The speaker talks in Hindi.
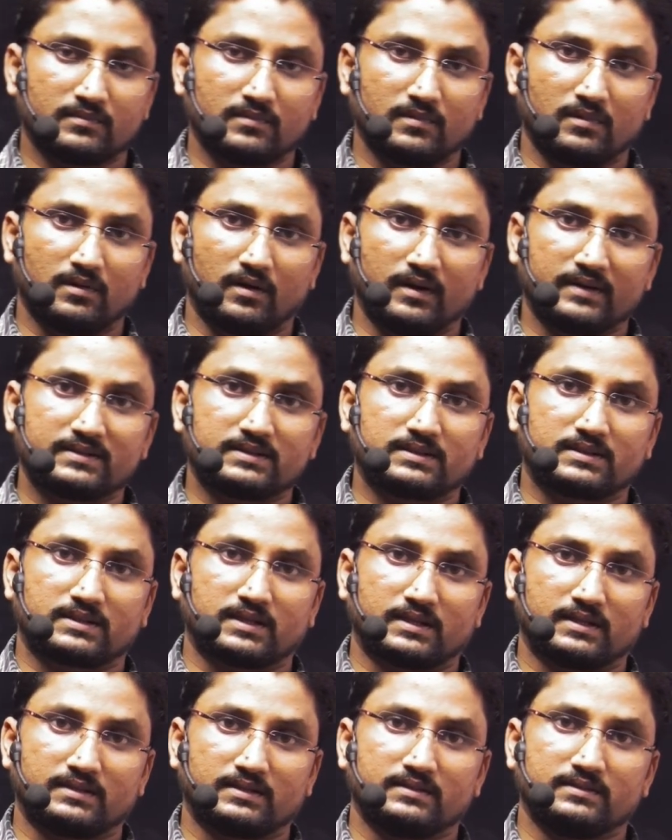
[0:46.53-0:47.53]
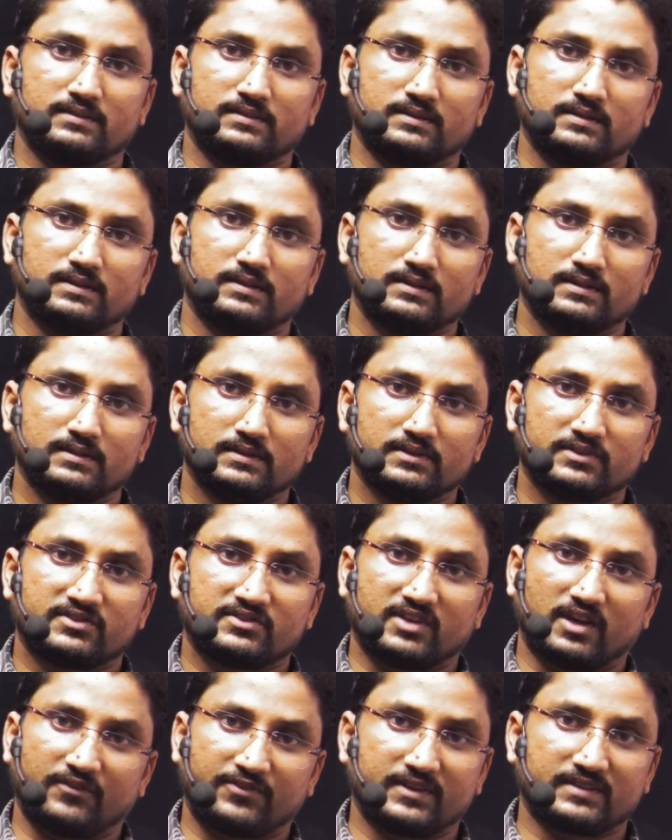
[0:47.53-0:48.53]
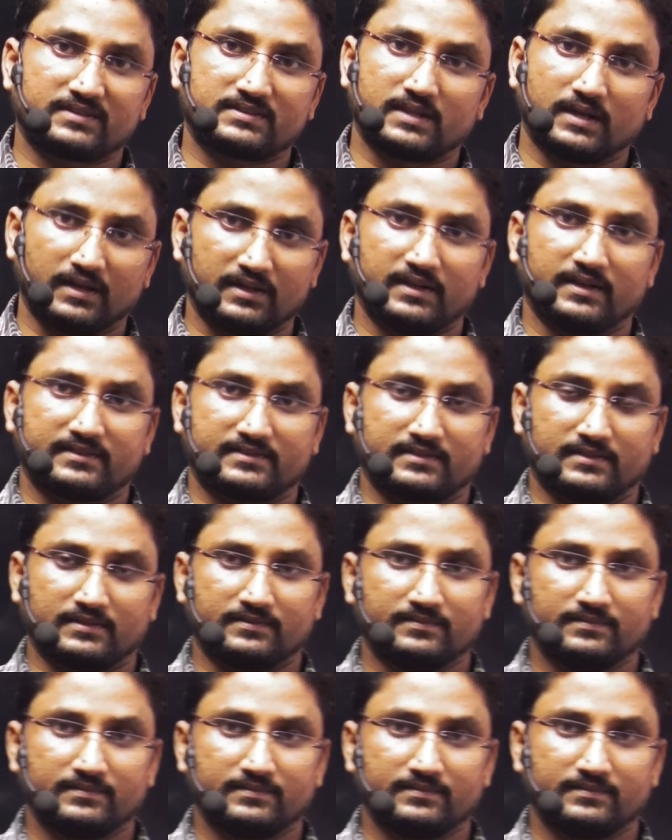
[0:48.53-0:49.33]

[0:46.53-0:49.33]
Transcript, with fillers: अर्थ के सरफेस के नियर से